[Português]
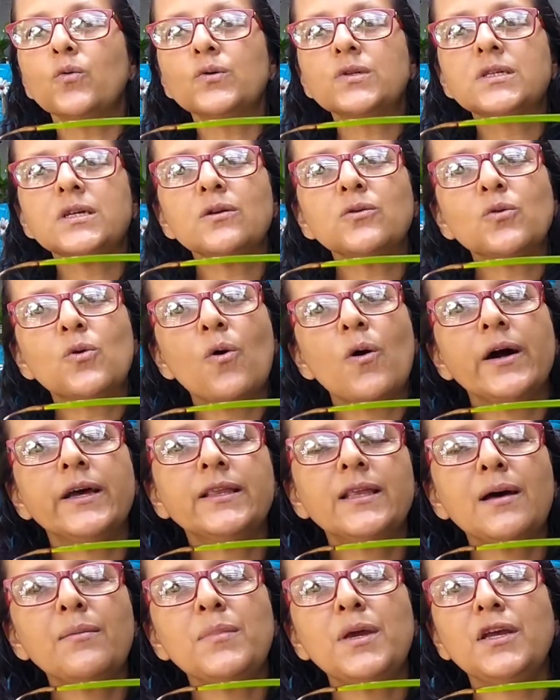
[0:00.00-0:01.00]
Usando
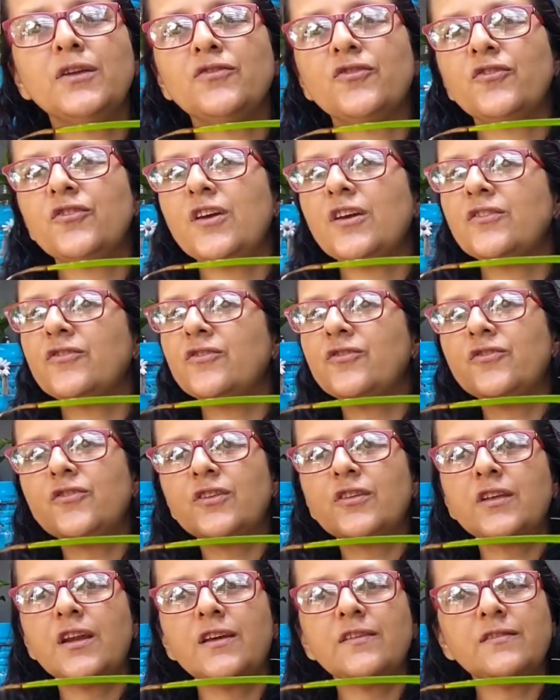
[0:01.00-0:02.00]
corretamente, gente,
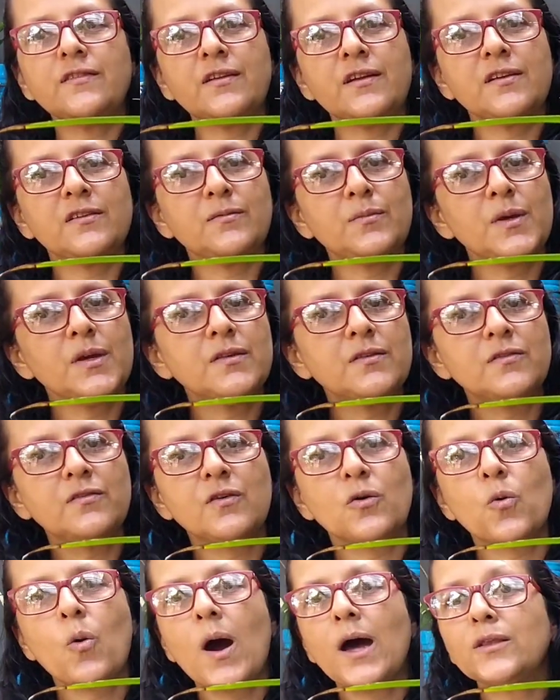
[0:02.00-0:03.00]
de três em três meses,
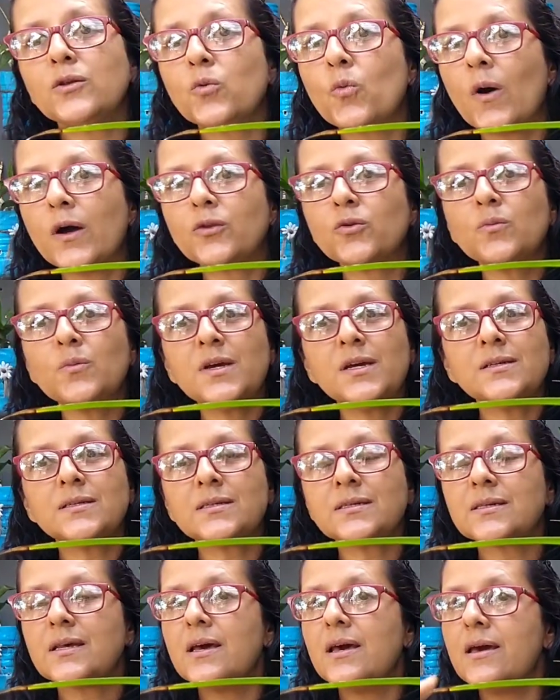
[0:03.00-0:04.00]
de quatro em quatro
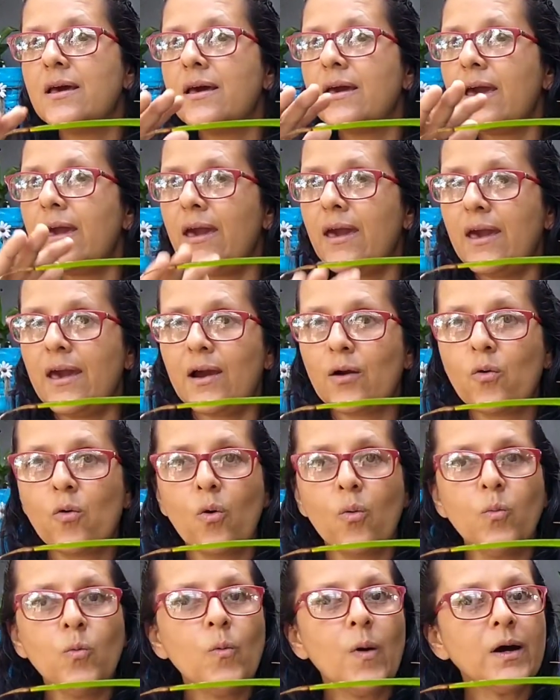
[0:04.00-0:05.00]
meses. É
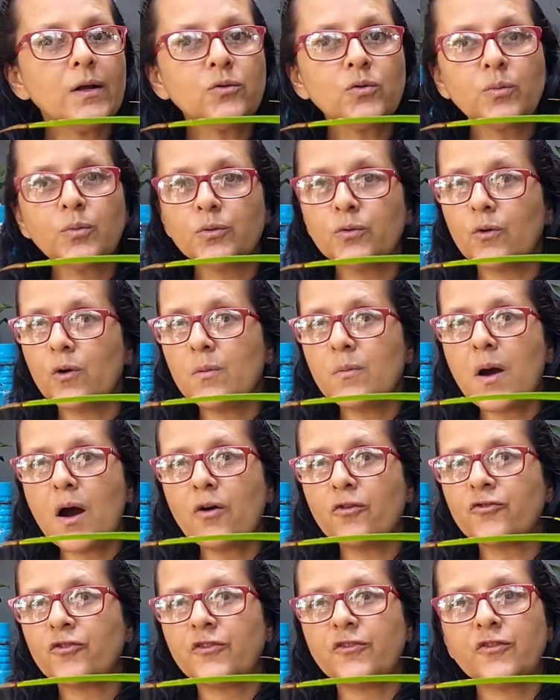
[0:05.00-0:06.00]
como um adubo
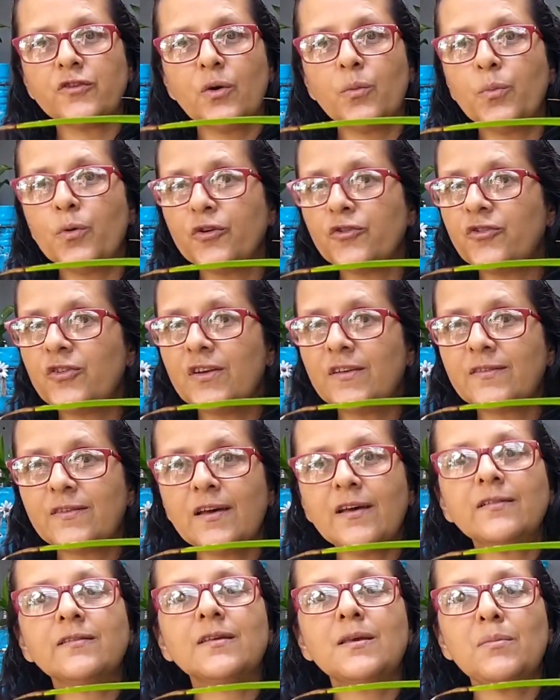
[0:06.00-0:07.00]
normal, gente, não pode ter
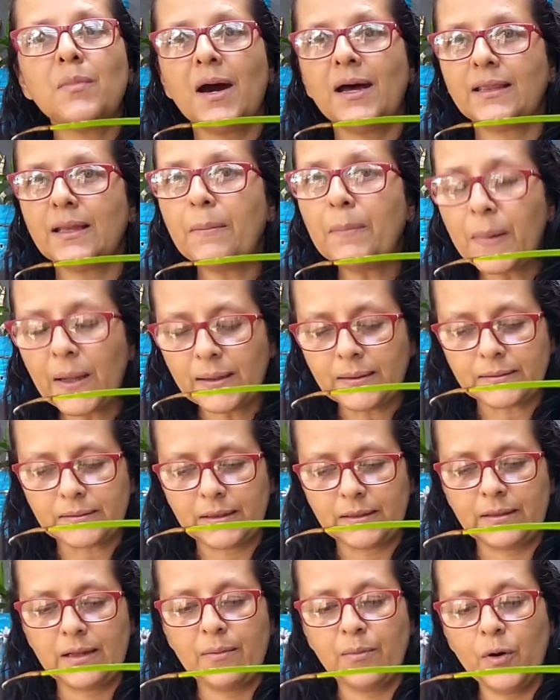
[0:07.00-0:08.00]
excesso que mata a
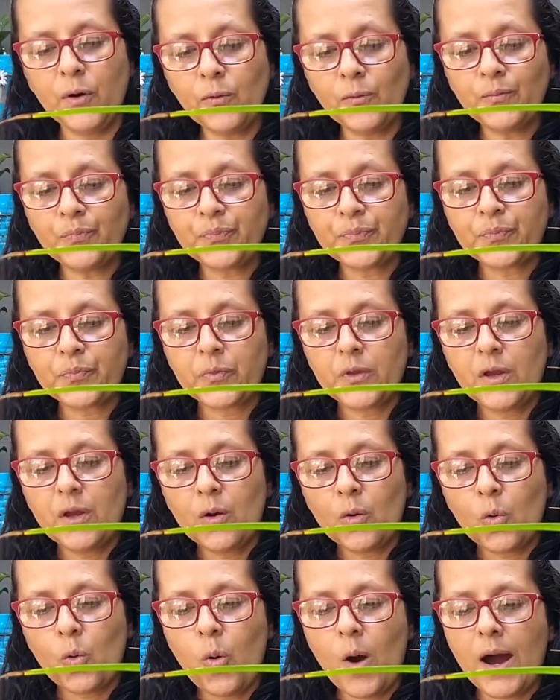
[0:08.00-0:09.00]
planta, tá bom?
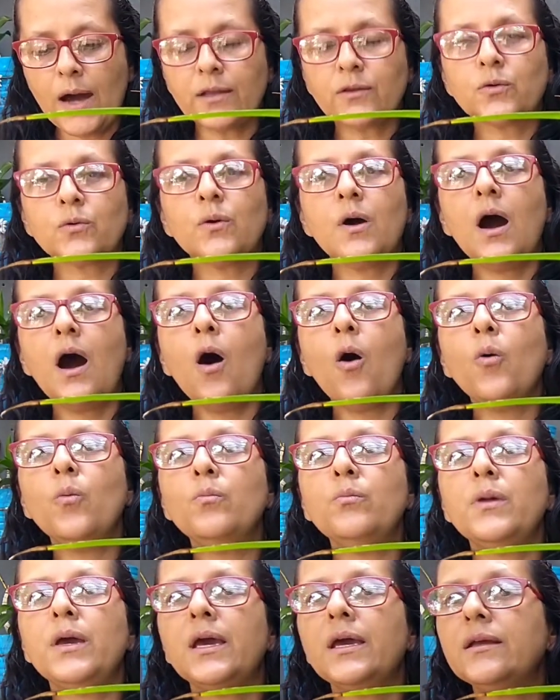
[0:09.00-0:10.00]
Quatro,
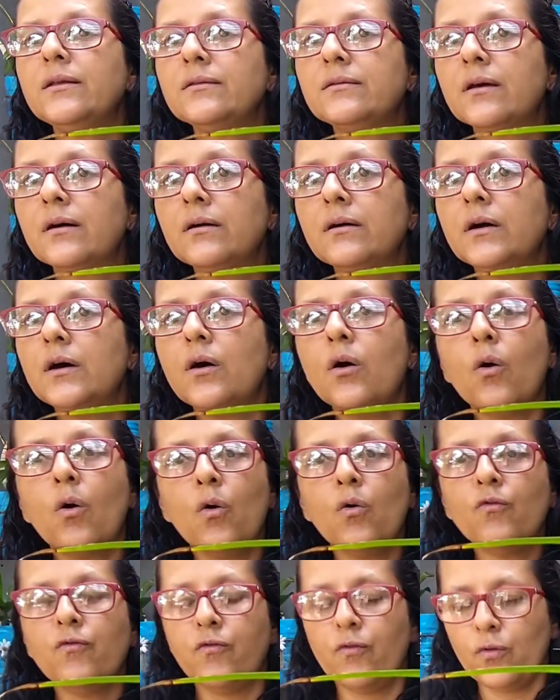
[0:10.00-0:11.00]
Aumenta
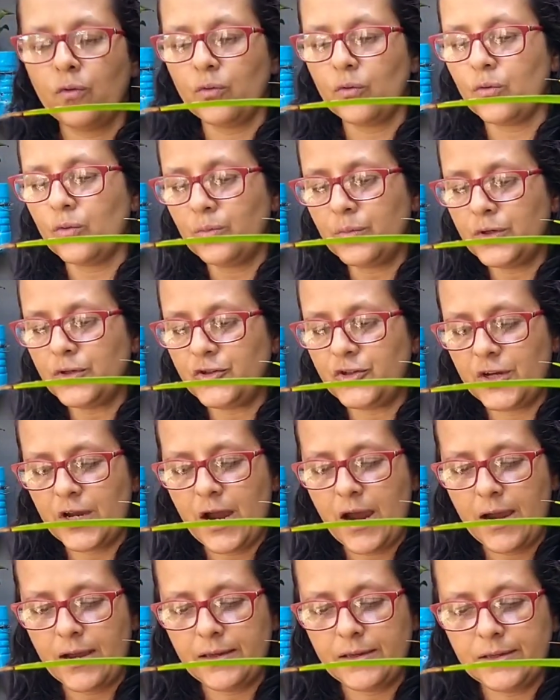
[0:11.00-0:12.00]
o volume de
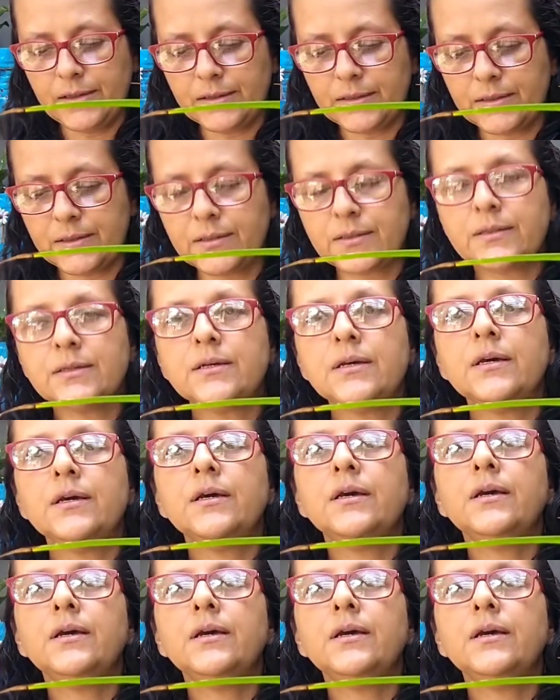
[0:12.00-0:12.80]
raízes.